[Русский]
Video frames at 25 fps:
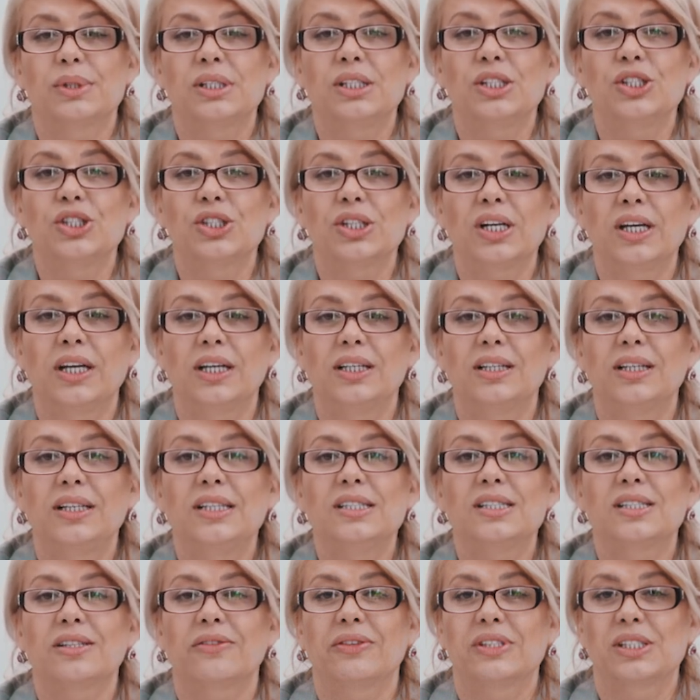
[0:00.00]
снижает
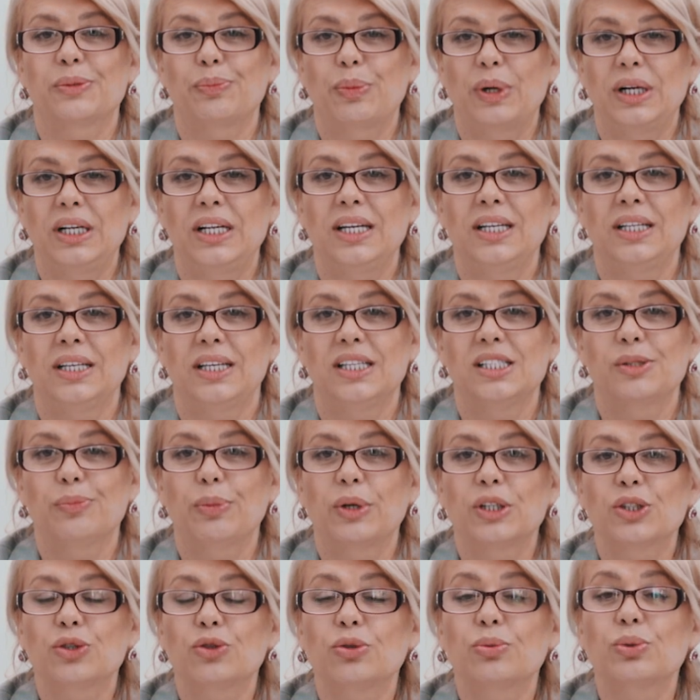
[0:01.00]
риск воспаления и
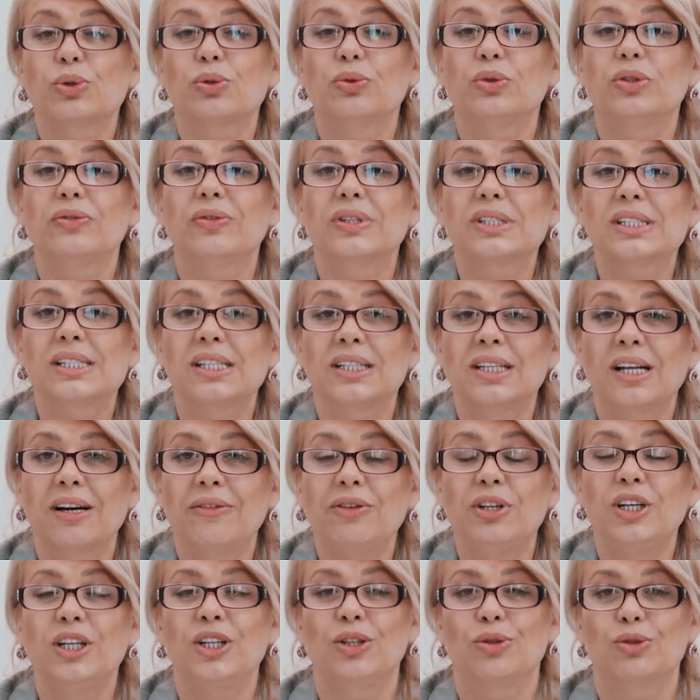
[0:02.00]
способствует
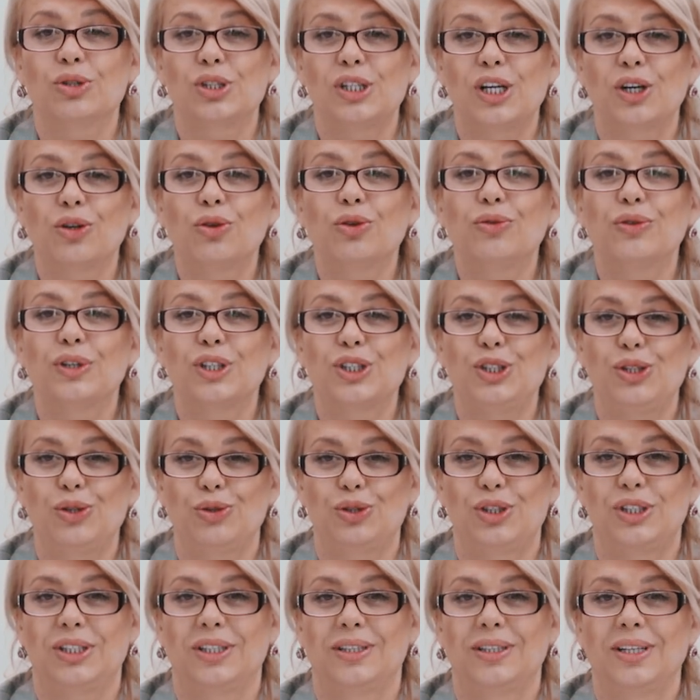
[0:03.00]
восстановлению здоровых
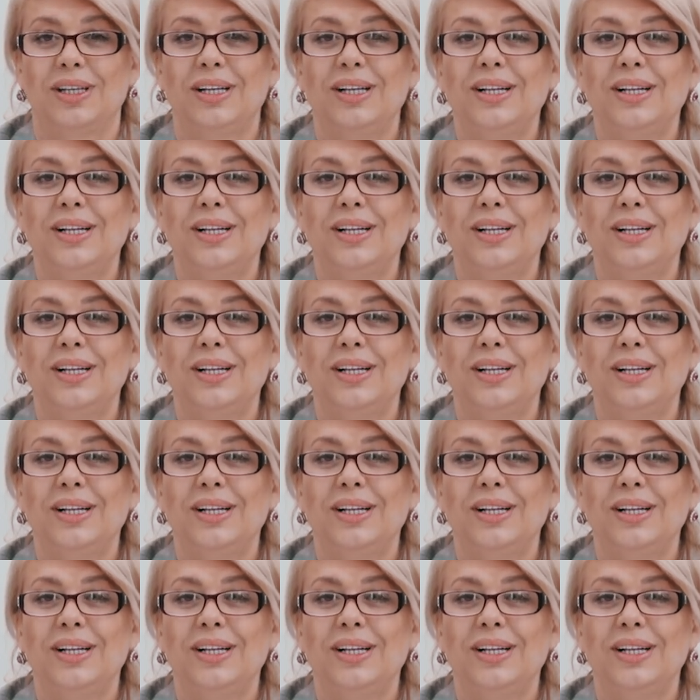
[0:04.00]
десен.